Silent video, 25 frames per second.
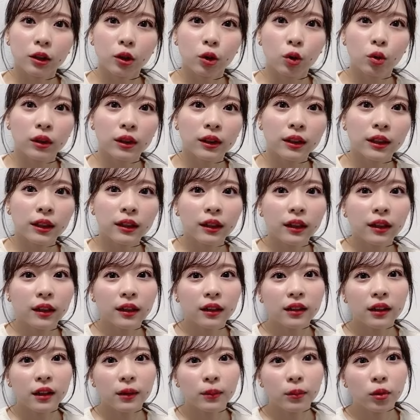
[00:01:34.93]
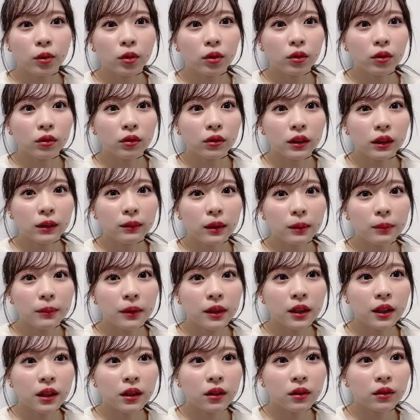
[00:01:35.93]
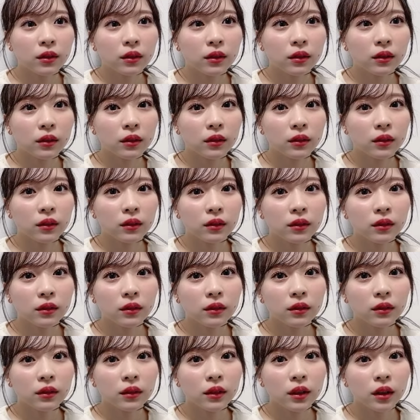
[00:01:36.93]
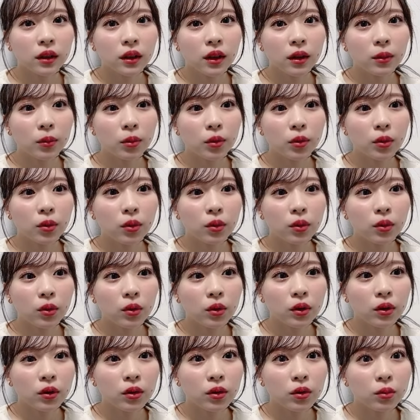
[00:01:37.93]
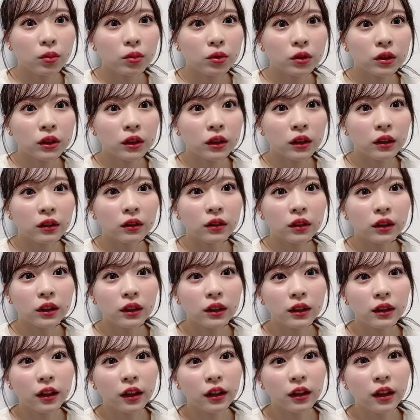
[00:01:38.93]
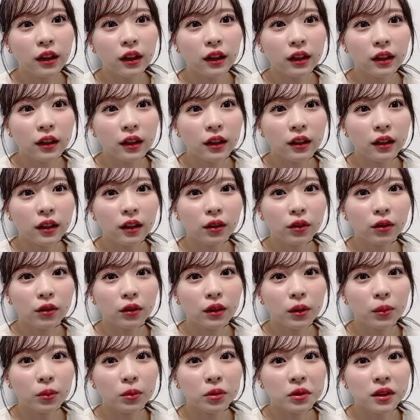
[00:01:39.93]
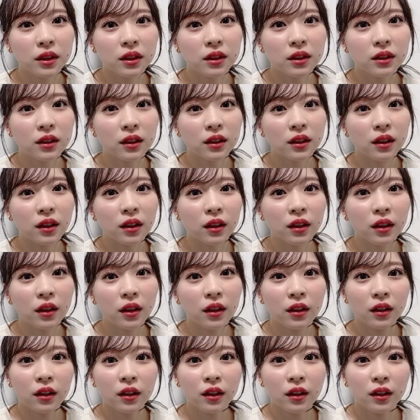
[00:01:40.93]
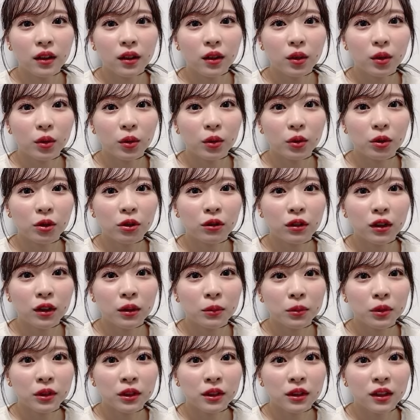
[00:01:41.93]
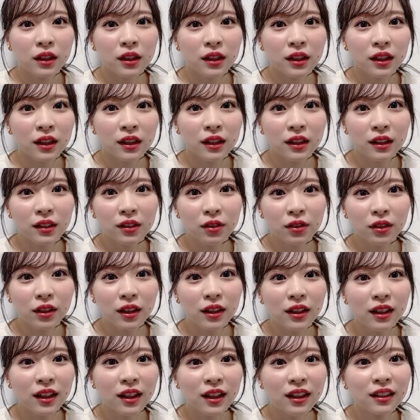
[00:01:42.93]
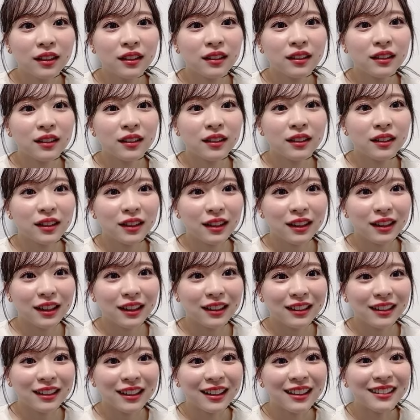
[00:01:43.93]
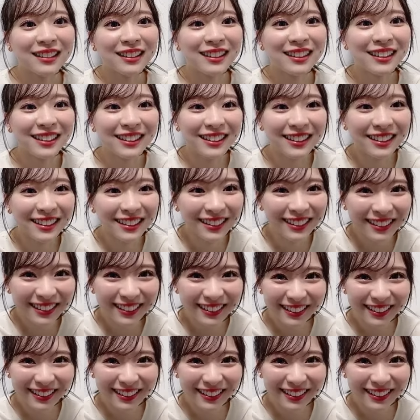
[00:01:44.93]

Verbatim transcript: 今日来てた方も今見てる方も多いと思うし逆に来てない方の方がもしかしたら多いのかもしれないのでね簡単に